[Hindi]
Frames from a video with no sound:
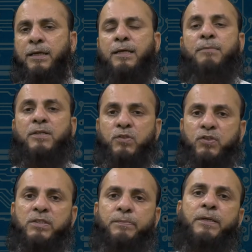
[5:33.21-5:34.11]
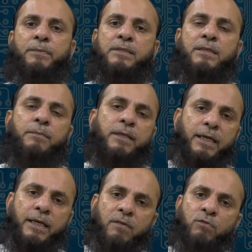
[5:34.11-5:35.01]
कई मैसेजेस आपके पास सामने
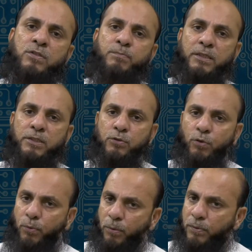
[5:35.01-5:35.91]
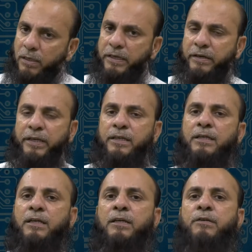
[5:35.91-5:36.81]
आएंगे उन मैसेज को प्रॉपरली रीड
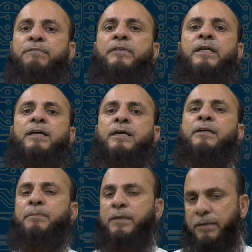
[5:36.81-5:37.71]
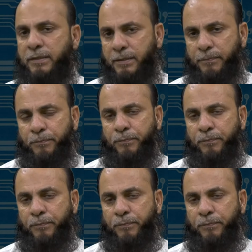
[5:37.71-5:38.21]
करना है फिर ही आगे बढ़ना है